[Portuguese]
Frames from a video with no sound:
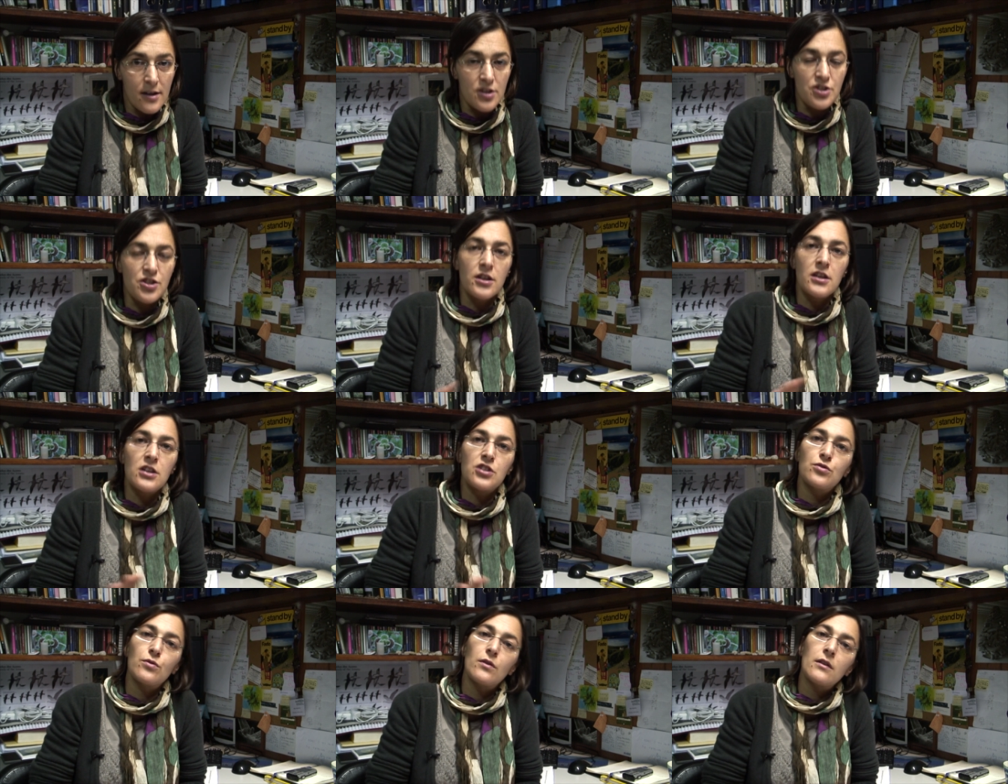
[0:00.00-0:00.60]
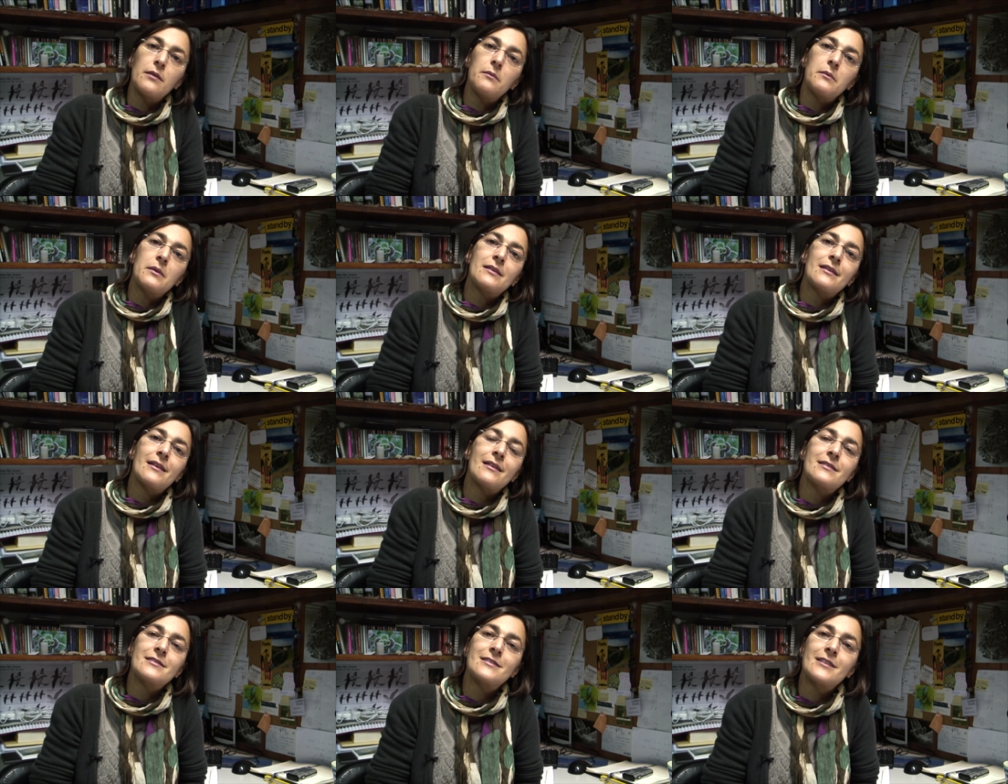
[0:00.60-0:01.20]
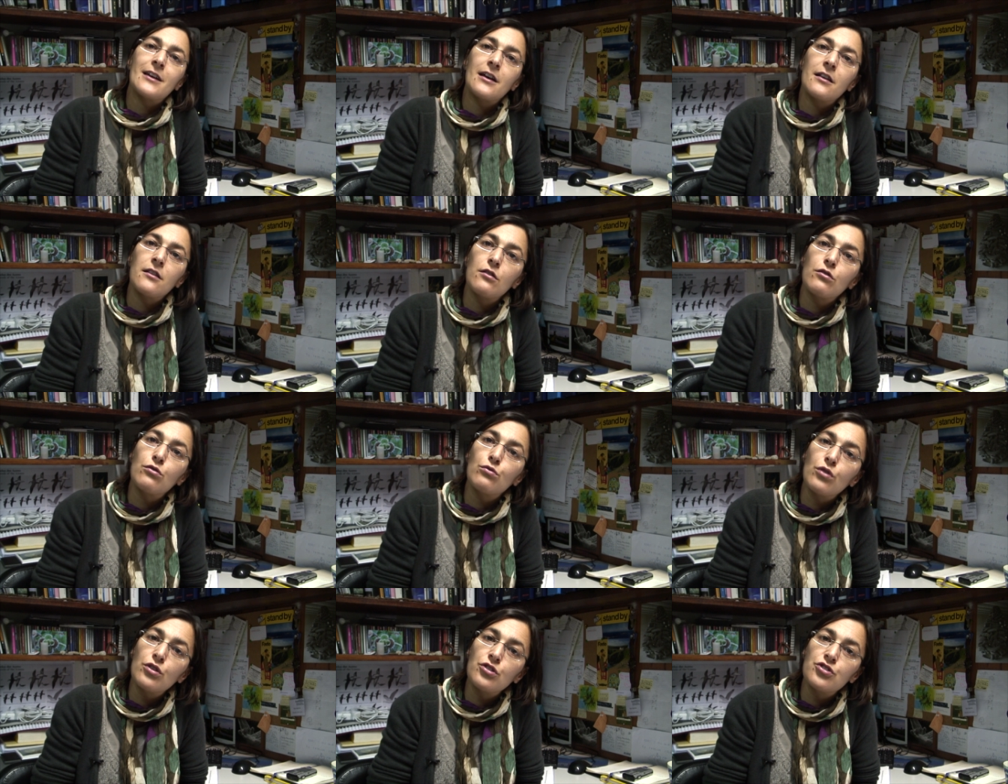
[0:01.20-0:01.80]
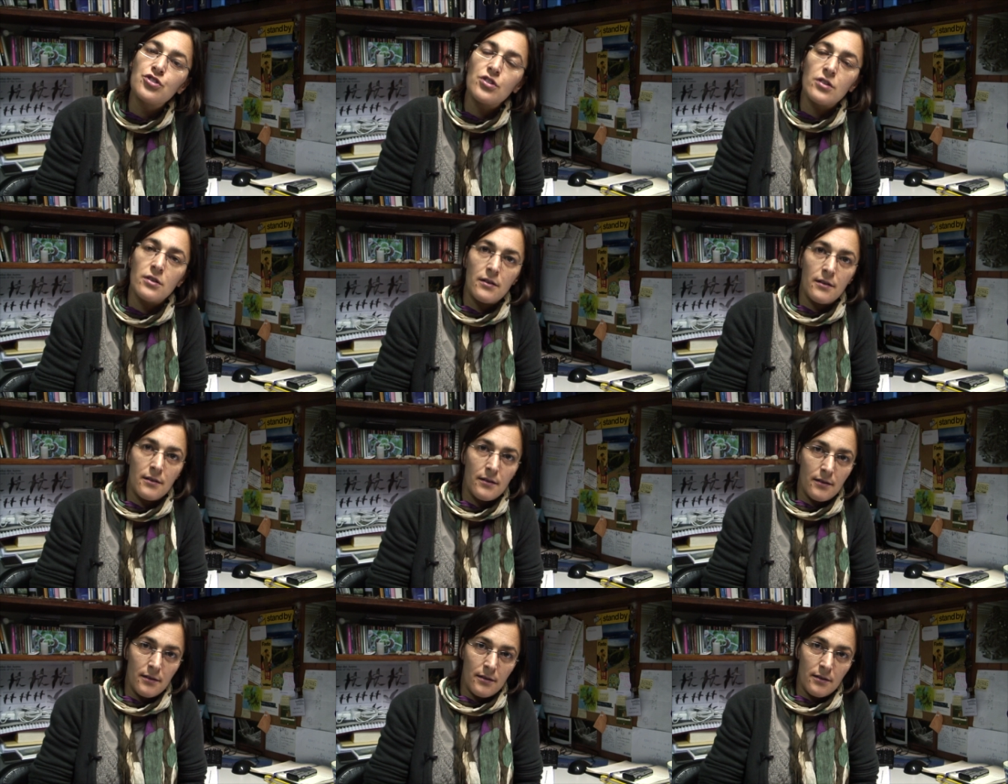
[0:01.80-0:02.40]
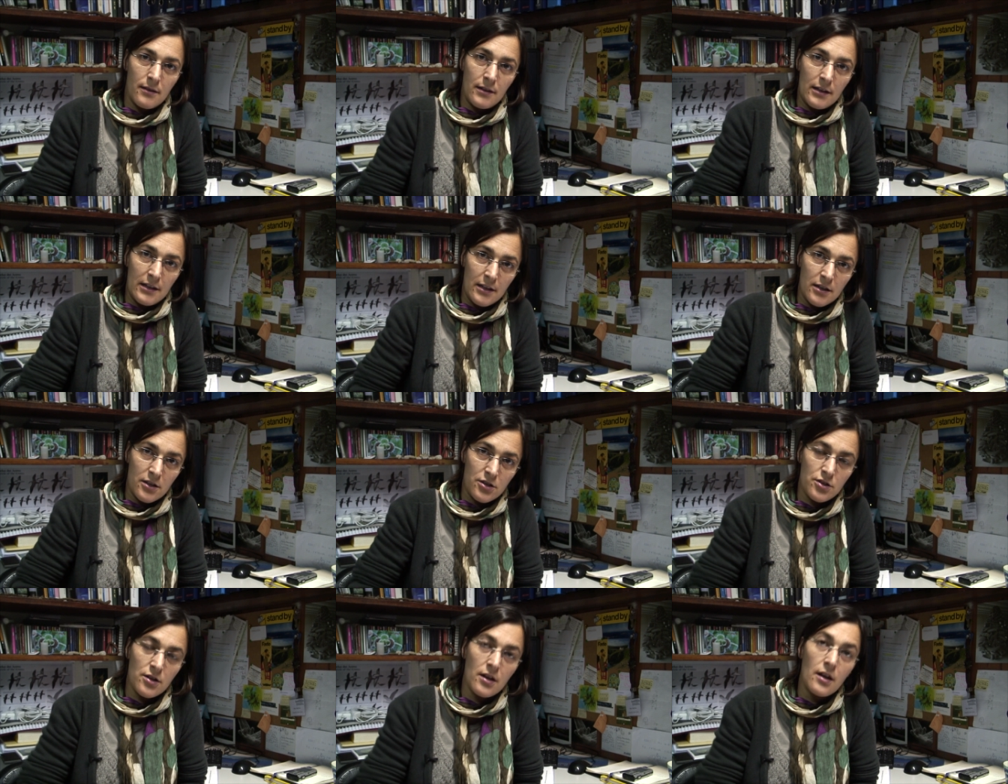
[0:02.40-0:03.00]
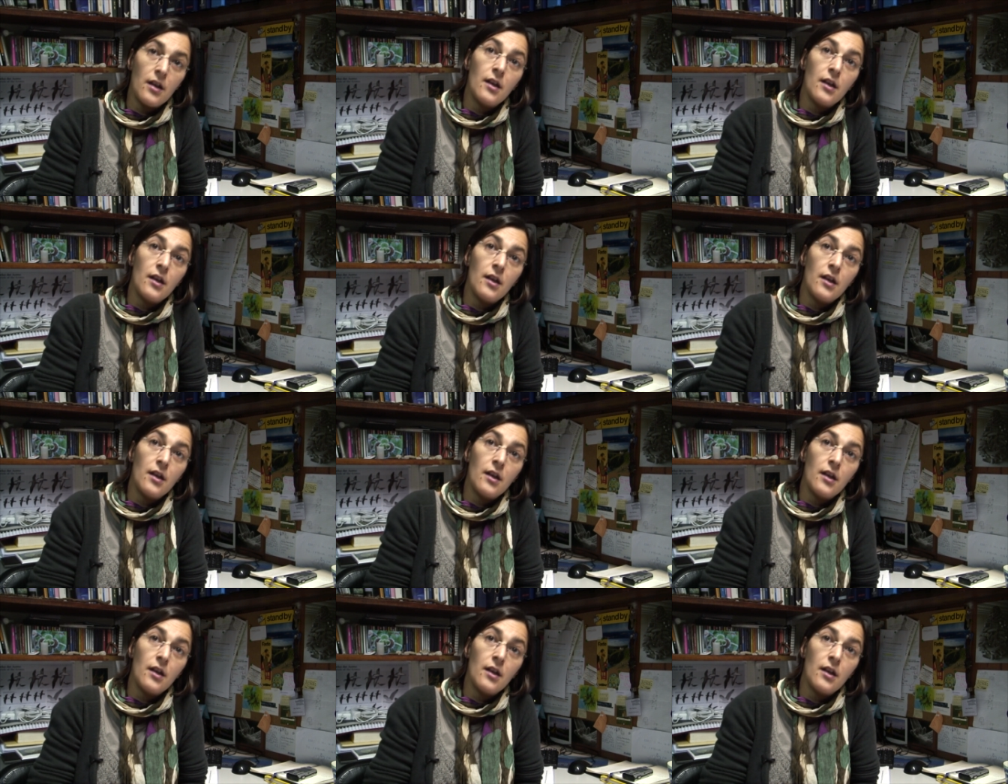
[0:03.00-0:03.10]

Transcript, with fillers: as crias são alimentadas a cada dois dias.